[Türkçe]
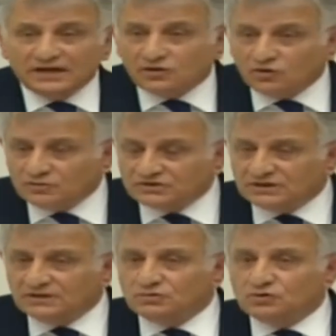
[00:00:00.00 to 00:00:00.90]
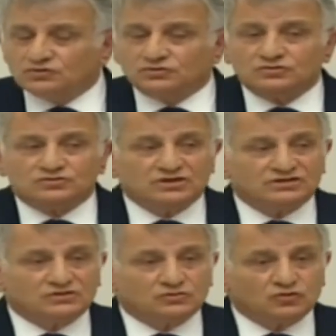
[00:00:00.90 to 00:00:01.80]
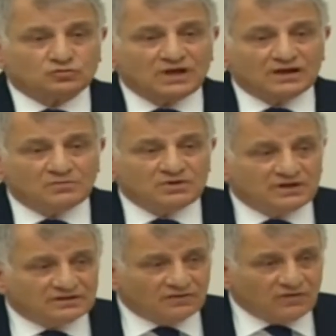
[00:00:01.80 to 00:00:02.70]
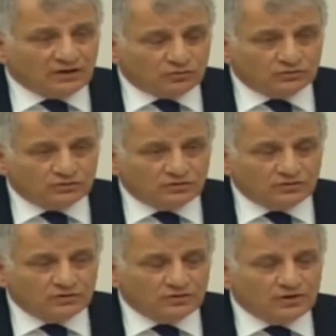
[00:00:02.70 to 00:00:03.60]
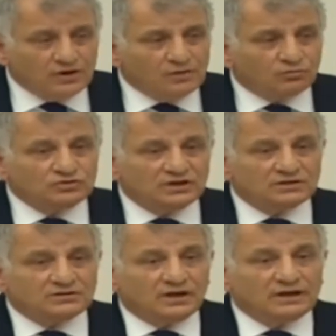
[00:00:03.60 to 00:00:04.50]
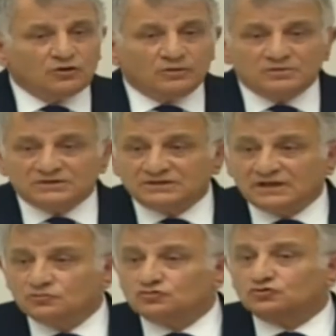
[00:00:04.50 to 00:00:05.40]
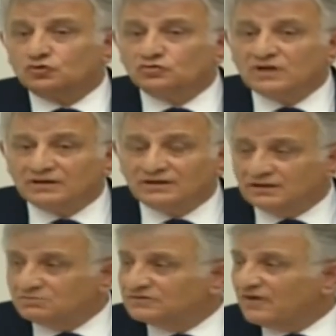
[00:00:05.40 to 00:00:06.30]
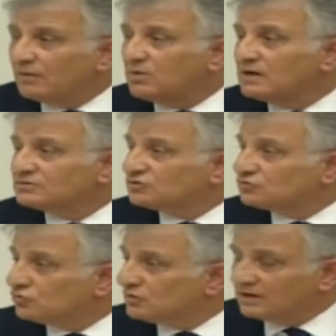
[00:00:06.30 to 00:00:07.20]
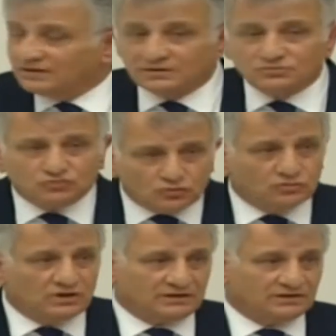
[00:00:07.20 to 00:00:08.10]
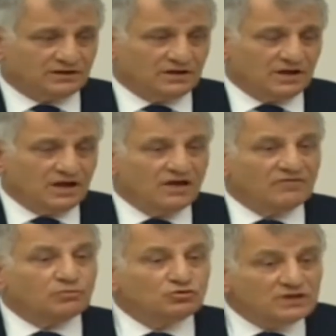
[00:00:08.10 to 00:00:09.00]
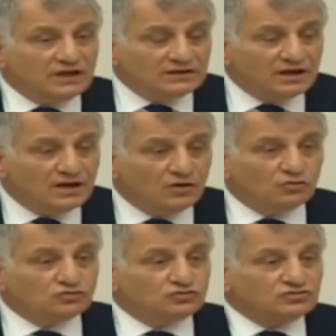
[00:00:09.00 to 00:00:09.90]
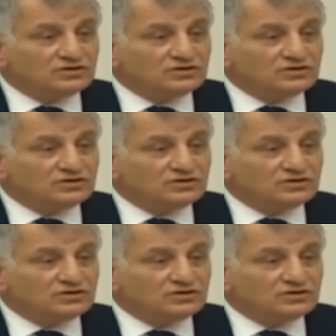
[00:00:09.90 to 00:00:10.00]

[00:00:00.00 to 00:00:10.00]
ekonomisi biliyorsunuz çeşitli kurumlarla birlikte var oluyor. Bunların en önemlisi de üst kurullar dediğimiz veya bağımsız kurullar dediğimiz kurullar. Ve bunlar uzun